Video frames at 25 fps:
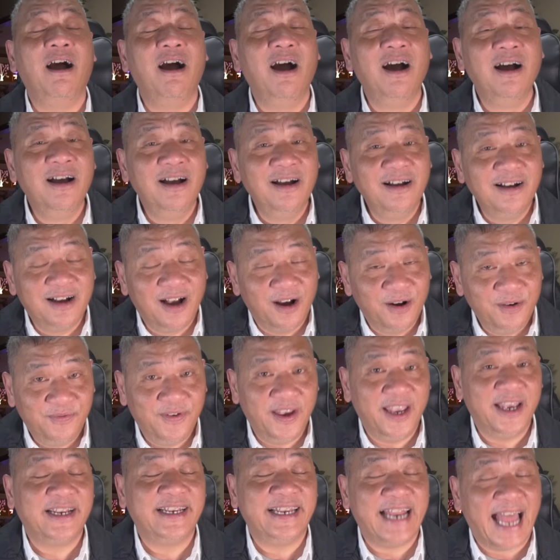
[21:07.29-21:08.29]
ứng cử
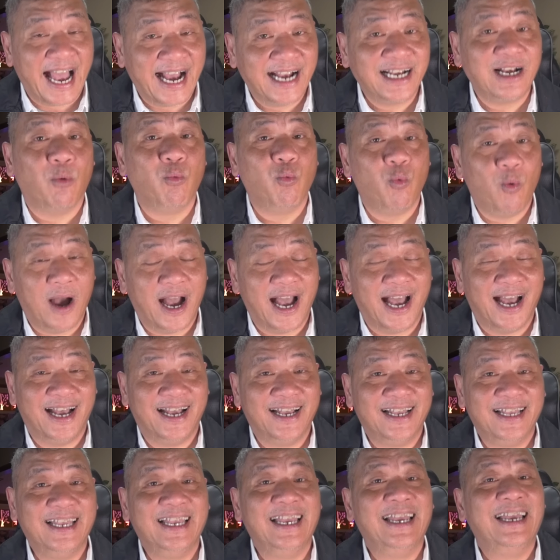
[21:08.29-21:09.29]
viên đảng Cộng Hòa
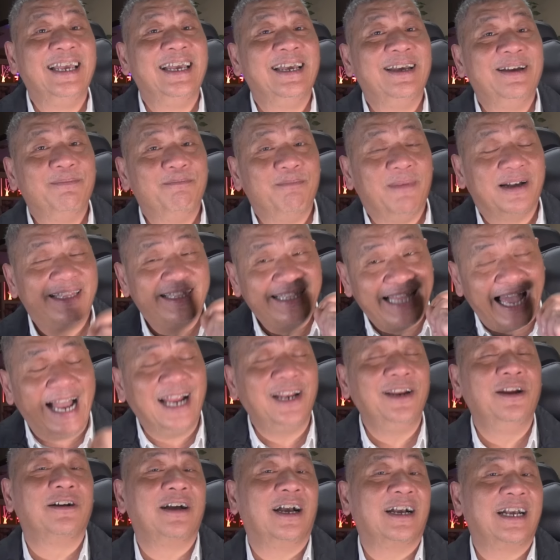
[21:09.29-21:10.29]
mà
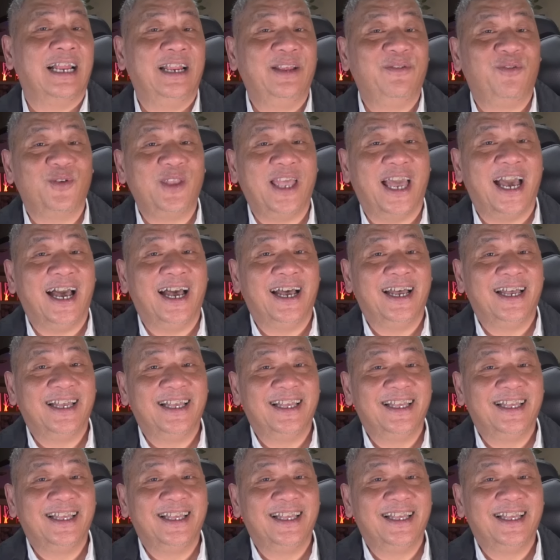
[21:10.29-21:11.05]
thắng được ở California